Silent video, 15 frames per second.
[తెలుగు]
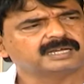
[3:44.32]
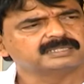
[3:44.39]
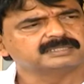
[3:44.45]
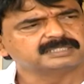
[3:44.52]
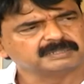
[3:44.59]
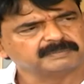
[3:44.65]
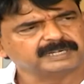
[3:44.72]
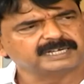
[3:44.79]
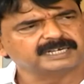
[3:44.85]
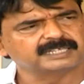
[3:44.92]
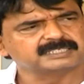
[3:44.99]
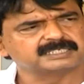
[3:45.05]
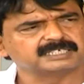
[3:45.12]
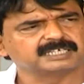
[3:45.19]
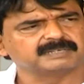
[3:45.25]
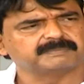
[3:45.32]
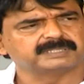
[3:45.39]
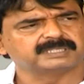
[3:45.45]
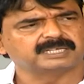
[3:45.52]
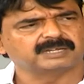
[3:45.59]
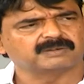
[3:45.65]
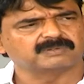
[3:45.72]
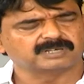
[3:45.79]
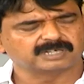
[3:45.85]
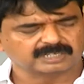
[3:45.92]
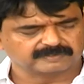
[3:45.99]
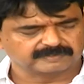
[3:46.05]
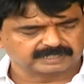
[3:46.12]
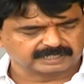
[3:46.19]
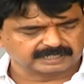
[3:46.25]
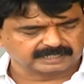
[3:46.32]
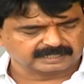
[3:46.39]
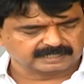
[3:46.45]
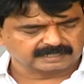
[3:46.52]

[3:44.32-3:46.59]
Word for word: సినిమా ఇండస్ట్రీకి ఇబ్బంది లేకుండా అటువంటి